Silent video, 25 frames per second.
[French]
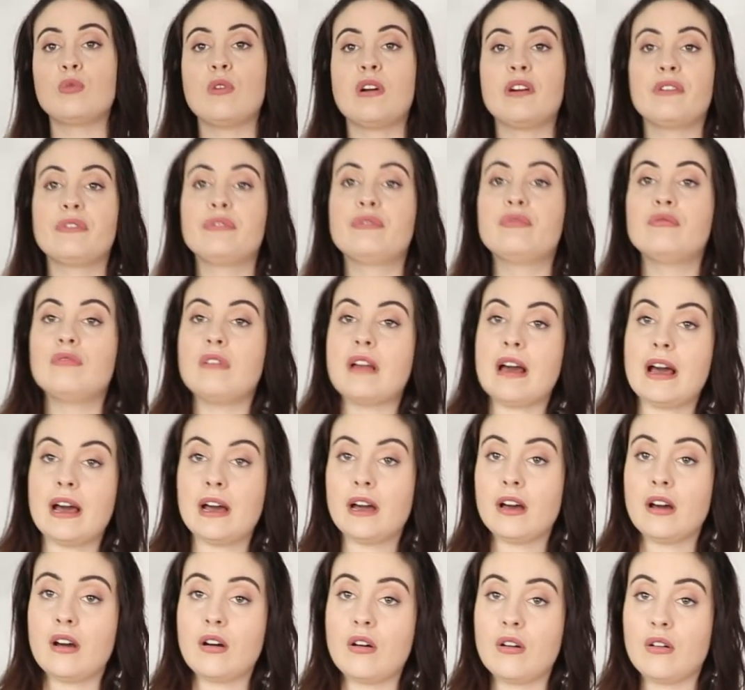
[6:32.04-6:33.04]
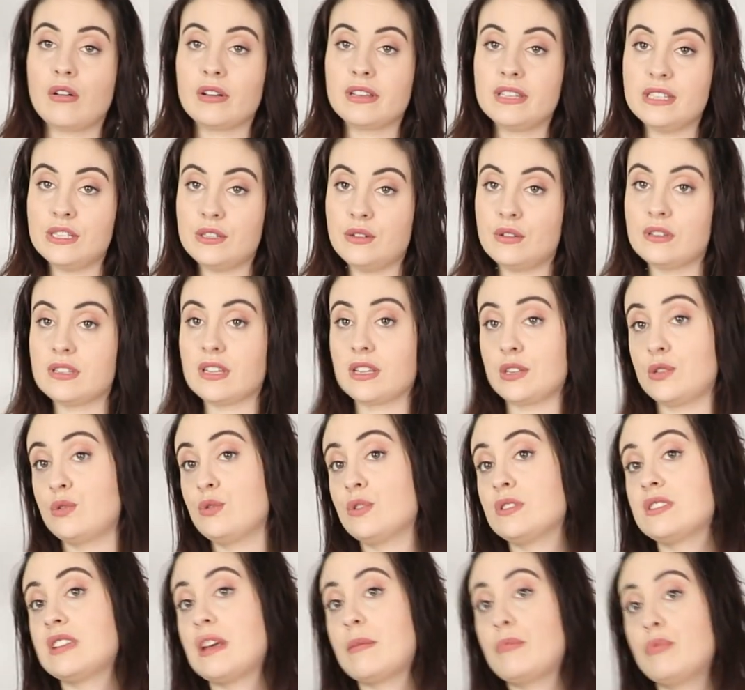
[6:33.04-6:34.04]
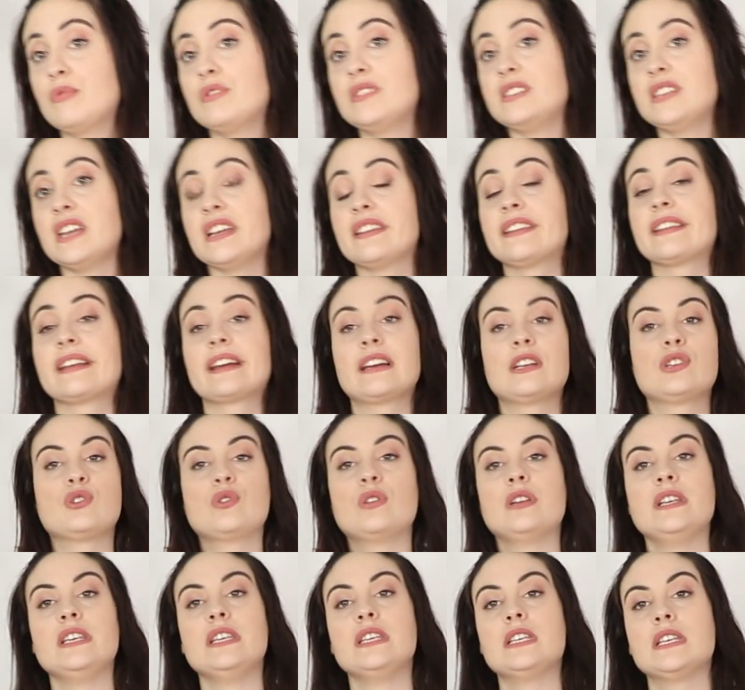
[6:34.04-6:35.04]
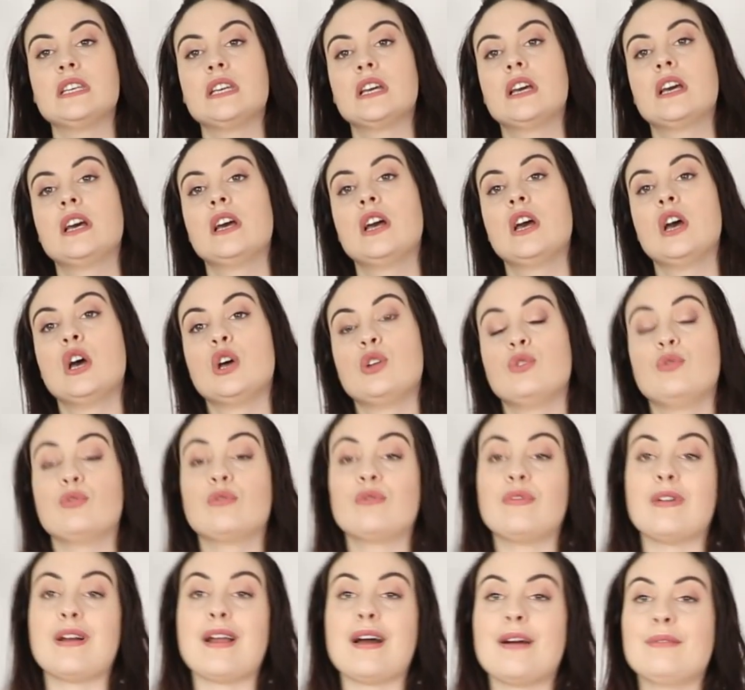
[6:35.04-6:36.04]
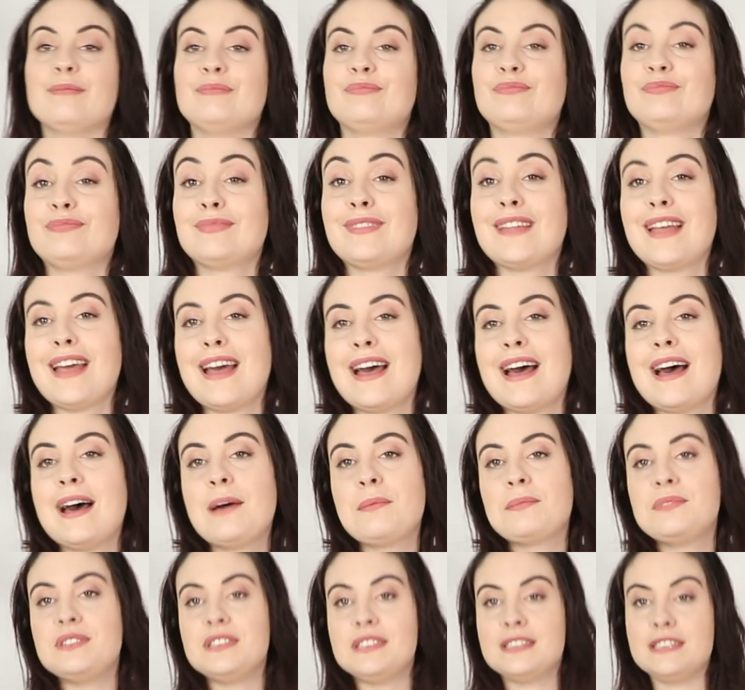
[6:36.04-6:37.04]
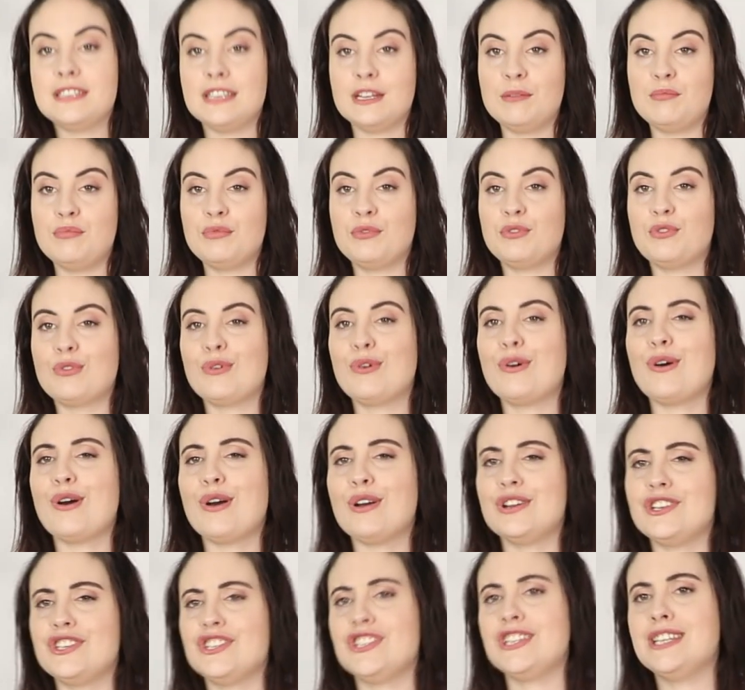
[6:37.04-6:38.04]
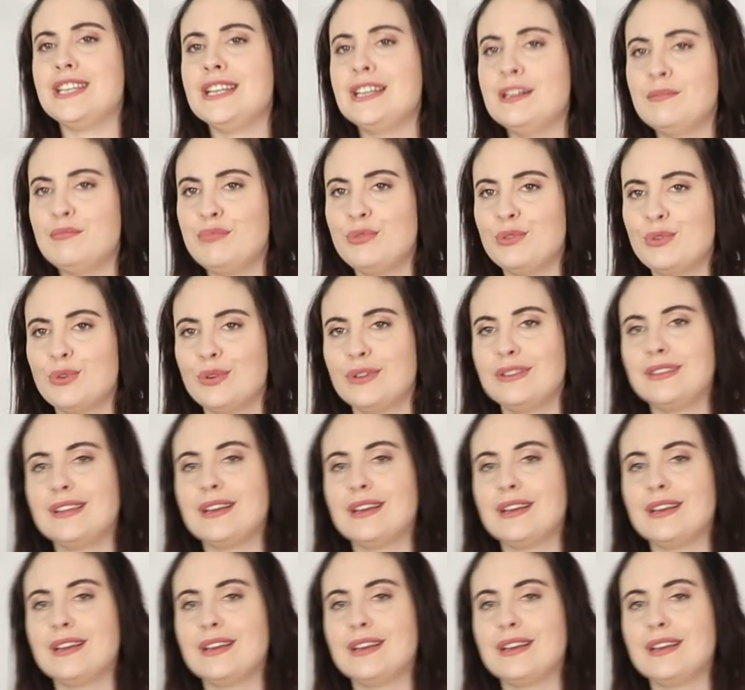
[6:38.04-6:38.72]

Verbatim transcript: ou un foulard en guise de ceinture. Ça peut aussi être très joli. Donc voilà. Un petit style plutôt chill, plutôt